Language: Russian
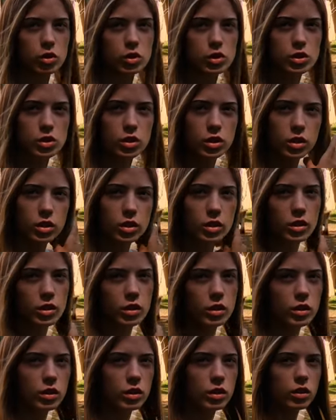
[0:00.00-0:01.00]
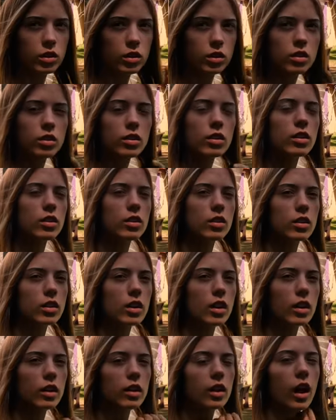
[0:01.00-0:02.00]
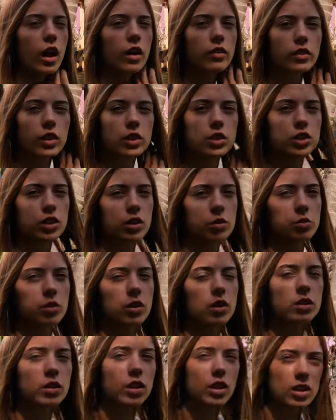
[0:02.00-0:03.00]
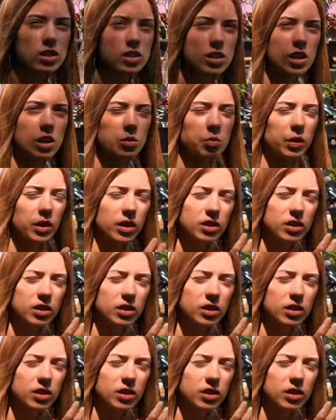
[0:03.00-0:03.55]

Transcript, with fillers: он прям три минуты какой-то легкий а. был, а вечером, а вечером сильный, да, зарядил.